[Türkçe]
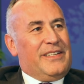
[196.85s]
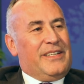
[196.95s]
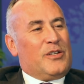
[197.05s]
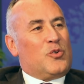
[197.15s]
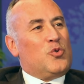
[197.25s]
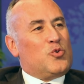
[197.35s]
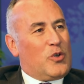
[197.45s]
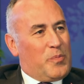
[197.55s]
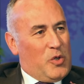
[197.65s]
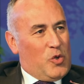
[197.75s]
E,
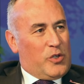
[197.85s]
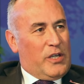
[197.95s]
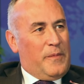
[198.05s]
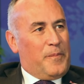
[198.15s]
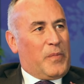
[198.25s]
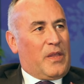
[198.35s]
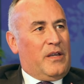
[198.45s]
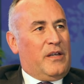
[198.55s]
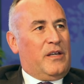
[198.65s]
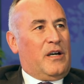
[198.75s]
küçük bir ülke, e,
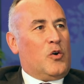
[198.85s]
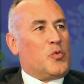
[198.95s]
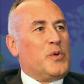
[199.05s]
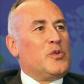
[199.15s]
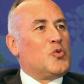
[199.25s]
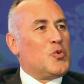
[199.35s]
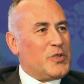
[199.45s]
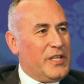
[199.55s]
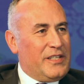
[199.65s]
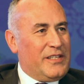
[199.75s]
Avrupa'nın
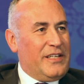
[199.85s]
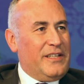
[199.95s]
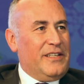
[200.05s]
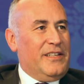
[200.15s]
kuzeyinde